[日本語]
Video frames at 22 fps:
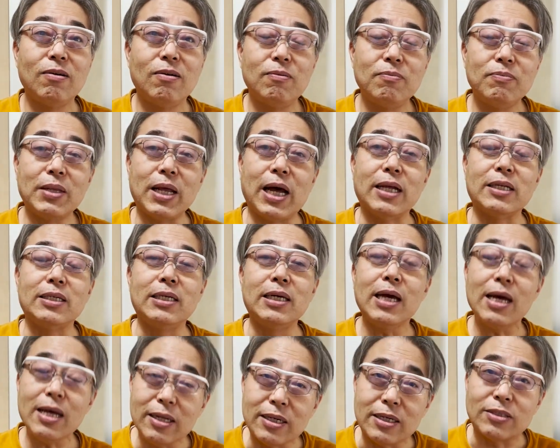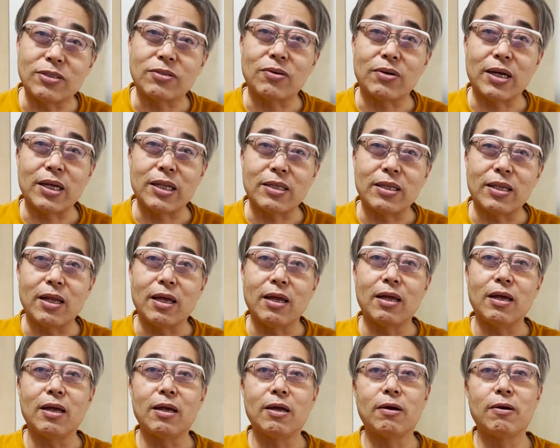何やねん、それ
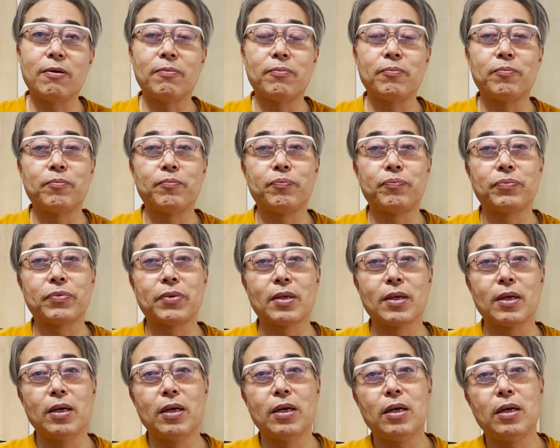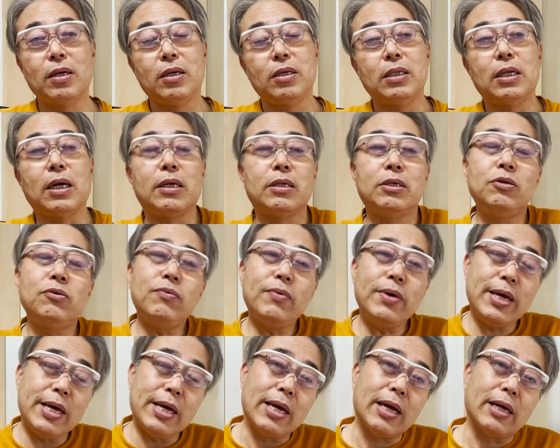コーチが言わんのかね。だから言
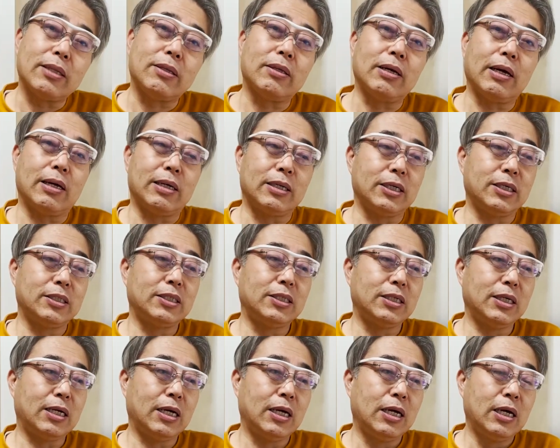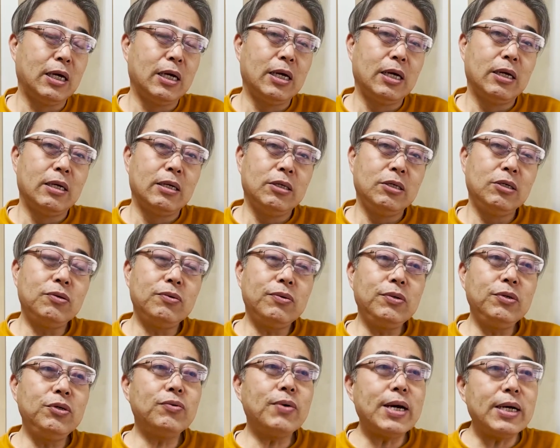えやって話や。言、
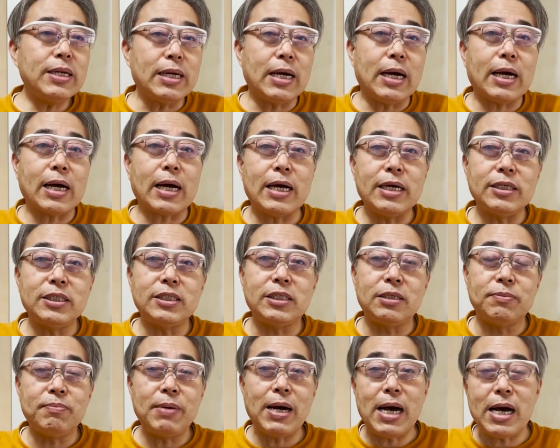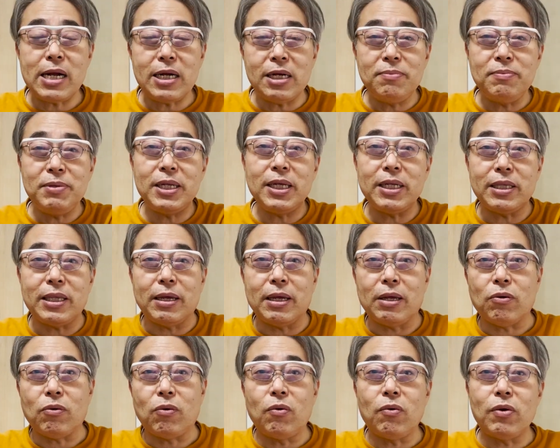言わなあかんし、周り見てて、
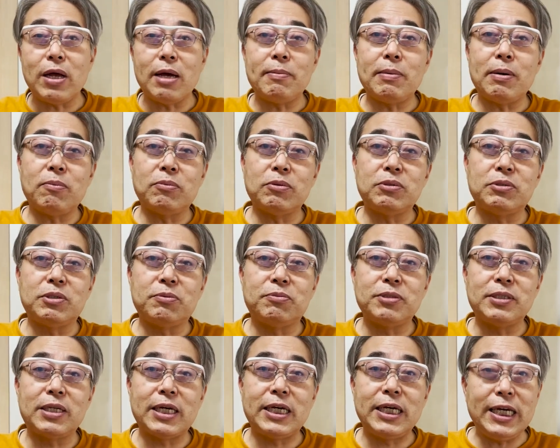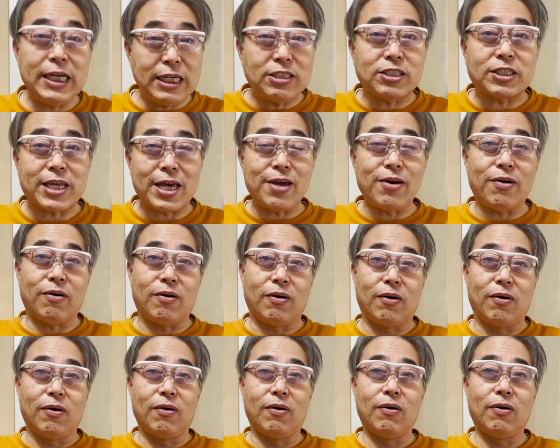大山も自分で気ぃつけ
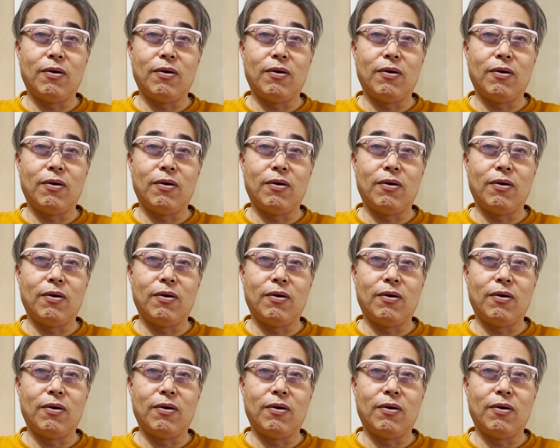よ。